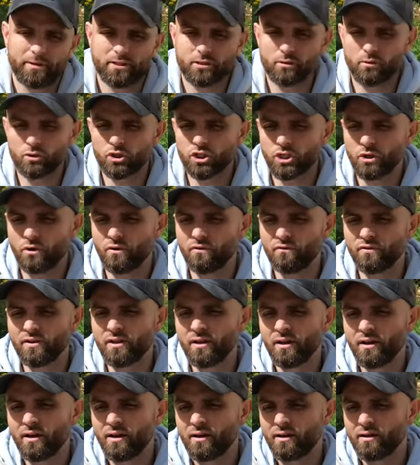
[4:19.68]
Parce que j'ai envie
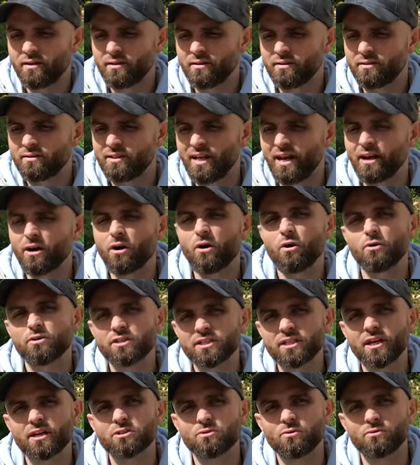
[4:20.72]

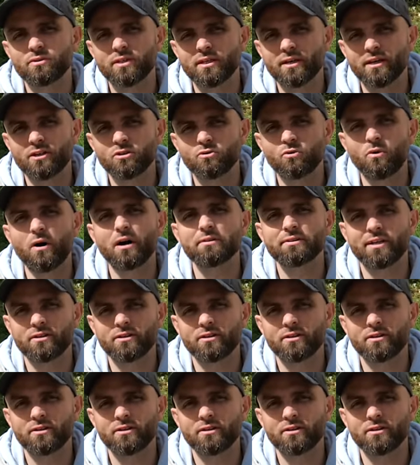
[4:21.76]
d'agrandir son territoire